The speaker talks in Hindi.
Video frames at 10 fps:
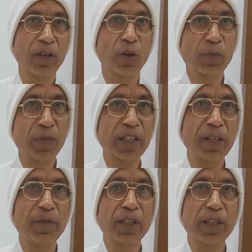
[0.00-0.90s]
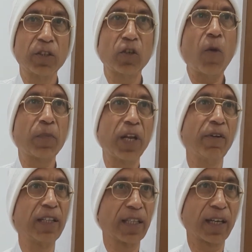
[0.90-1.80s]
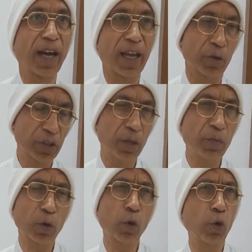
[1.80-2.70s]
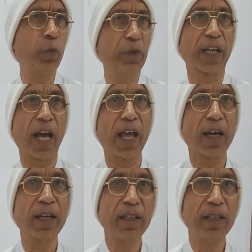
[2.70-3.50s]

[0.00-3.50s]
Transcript: और बढ़ते बढ़ते टॉप लेवल तक आया उसने मेरे को खूब डराया